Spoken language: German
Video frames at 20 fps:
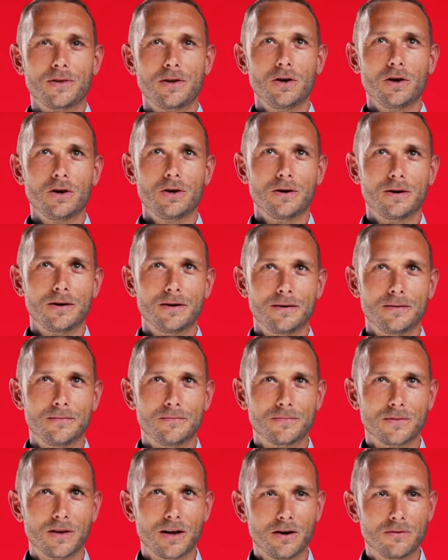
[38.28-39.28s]
Ja,
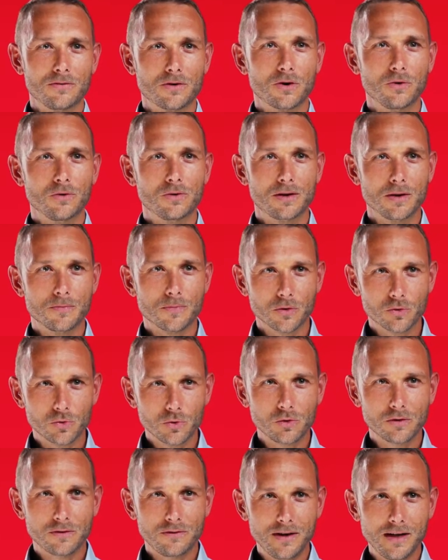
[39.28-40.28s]
aufgrund der
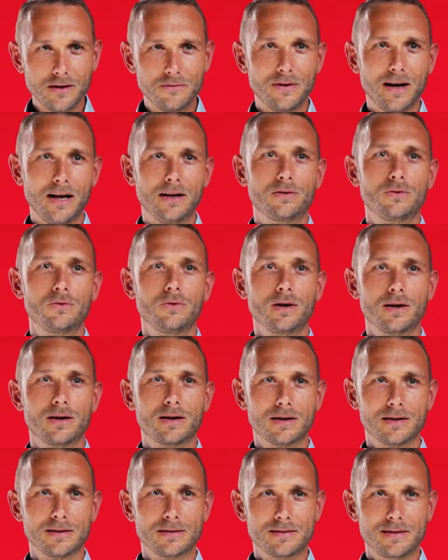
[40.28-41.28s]
Produktvielfalt durch
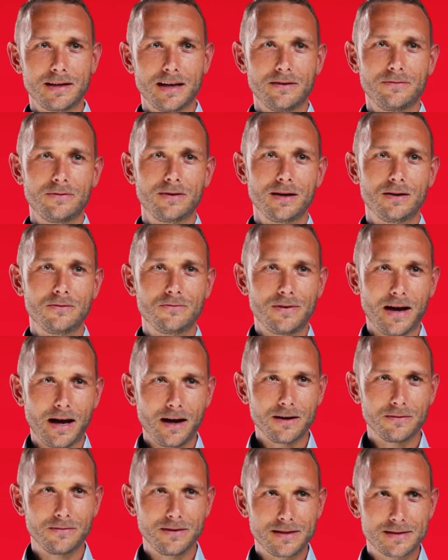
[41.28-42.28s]
sehr viel
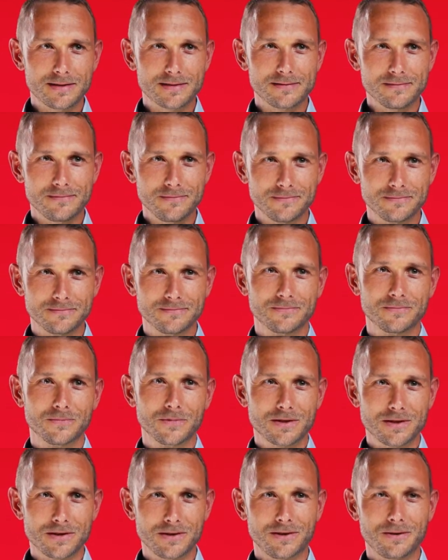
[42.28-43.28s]
Fachwissen,
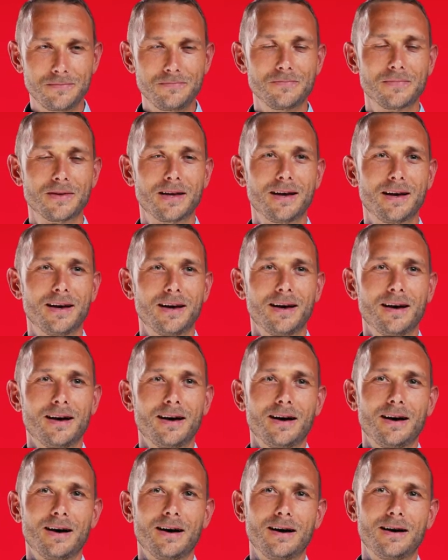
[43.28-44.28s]
was ich habe,
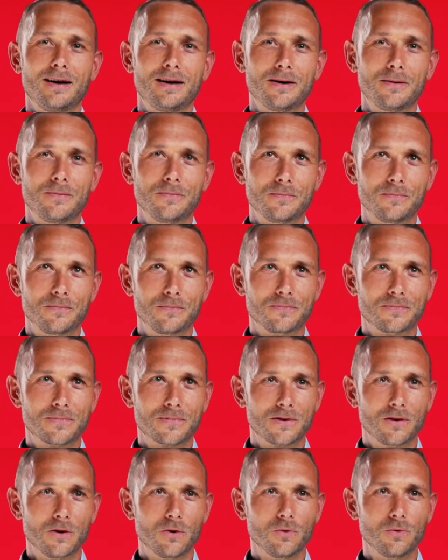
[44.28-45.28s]
ähm,
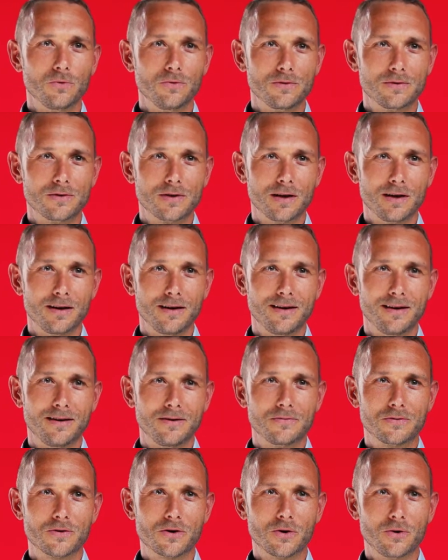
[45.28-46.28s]
und
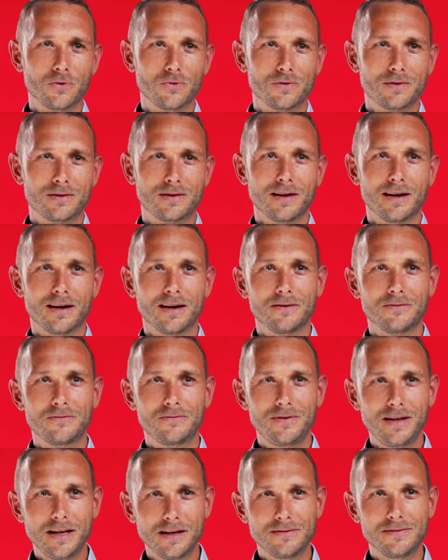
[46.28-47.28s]
aufgrund der
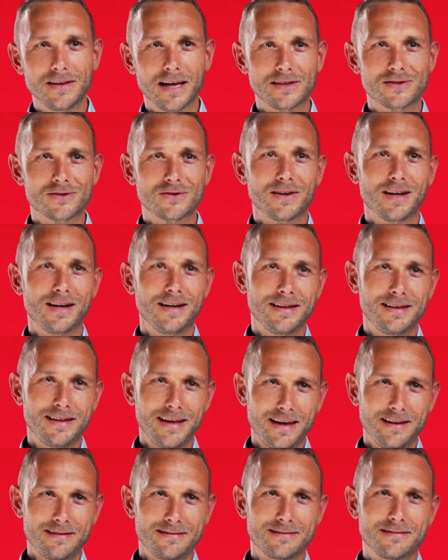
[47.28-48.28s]
vielen
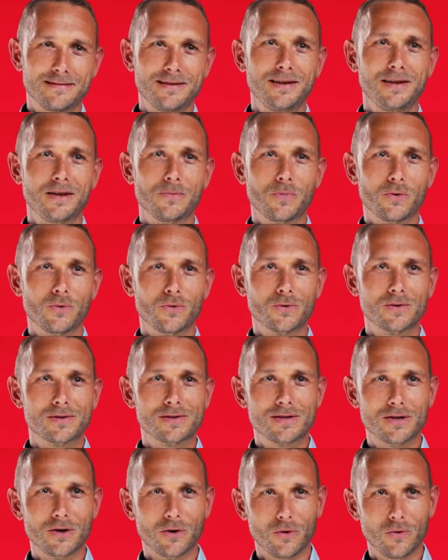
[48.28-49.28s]
Nationalitäten in der
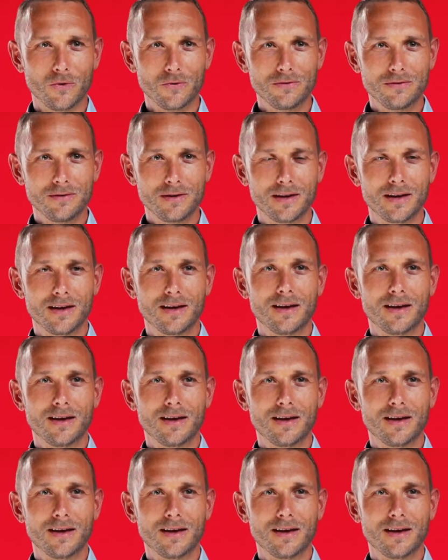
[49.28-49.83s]
Produktion